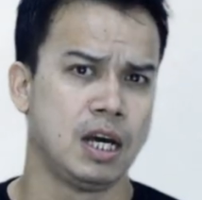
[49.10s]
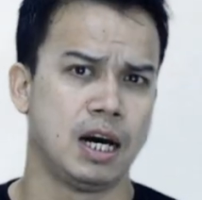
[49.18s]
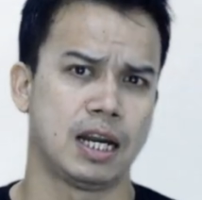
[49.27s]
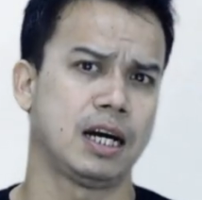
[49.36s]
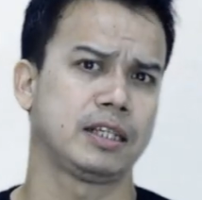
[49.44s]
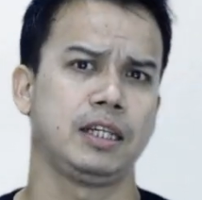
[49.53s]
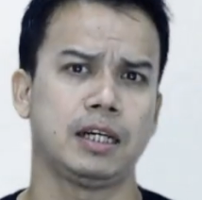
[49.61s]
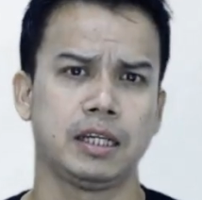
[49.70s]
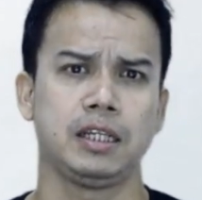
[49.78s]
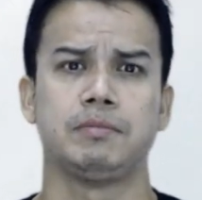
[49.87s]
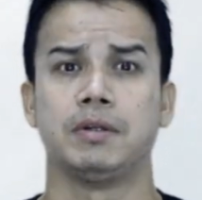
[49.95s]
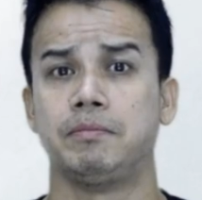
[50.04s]
हालांकि
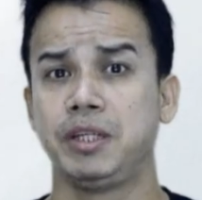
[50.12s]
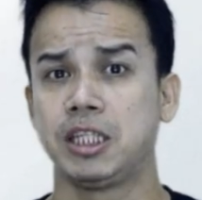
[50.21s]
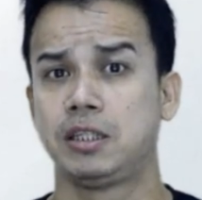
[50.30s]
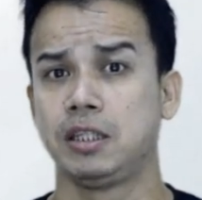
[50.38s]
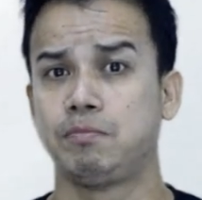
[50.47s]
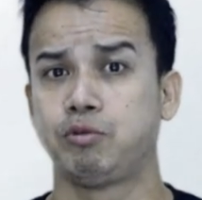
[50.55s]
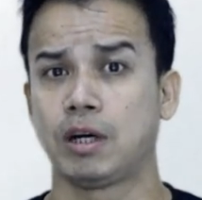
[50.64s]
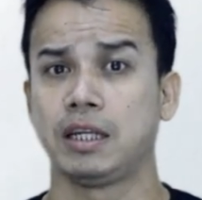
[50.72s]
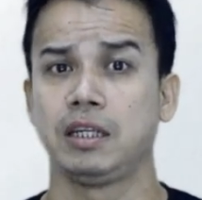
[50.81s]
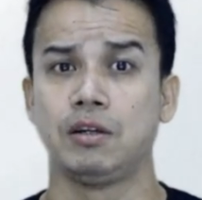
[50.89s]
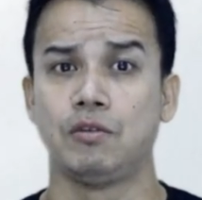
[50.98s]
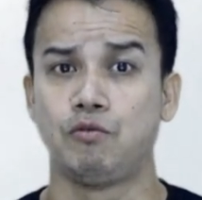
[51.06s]
करीब 20 दिन
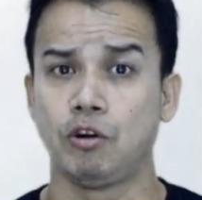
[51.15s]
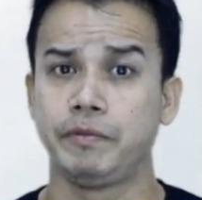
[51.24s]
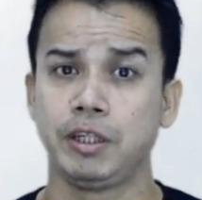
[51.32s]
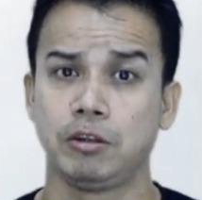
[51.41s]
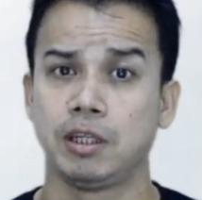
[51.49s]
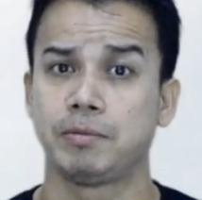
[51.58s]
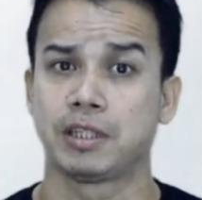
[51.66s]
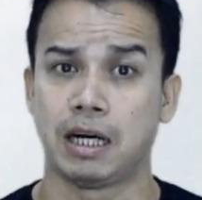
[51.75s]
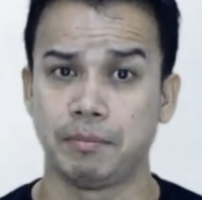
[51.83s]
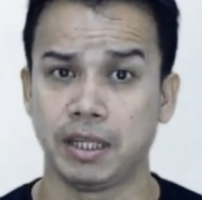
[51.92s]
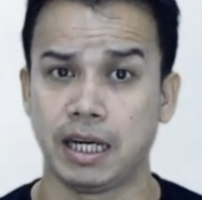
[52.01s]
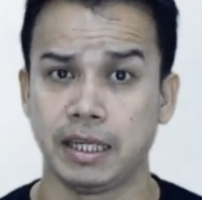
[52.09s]
पुरानी वो वीडियो जब
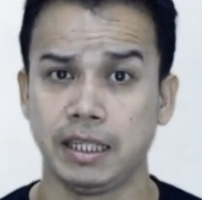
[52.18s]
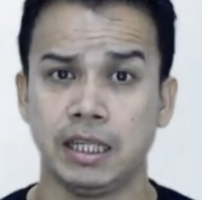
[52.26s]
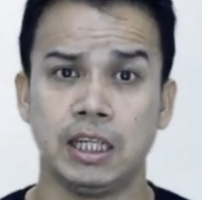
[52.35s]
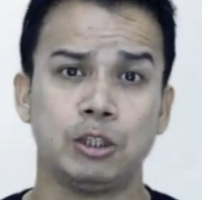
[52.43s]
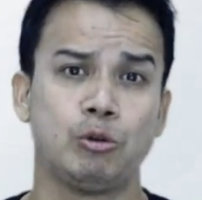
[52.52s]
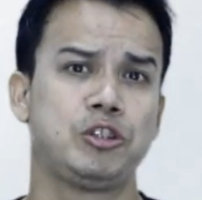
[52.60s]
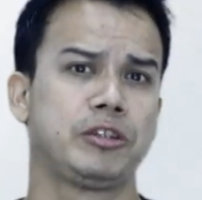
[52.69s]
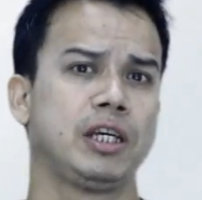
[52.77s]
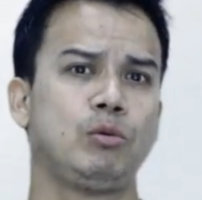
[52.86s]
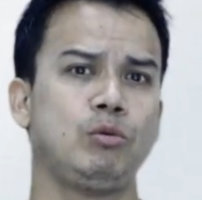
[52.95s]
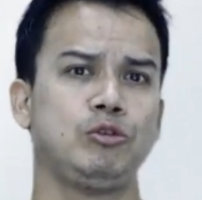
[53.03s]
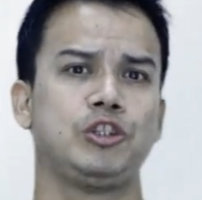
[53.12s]
सामने आई तो इसकी
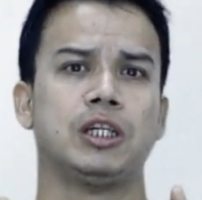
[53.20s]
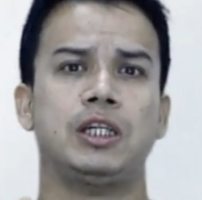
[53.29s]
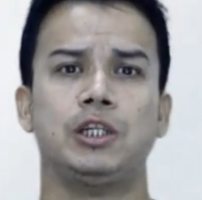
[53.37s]
गूंज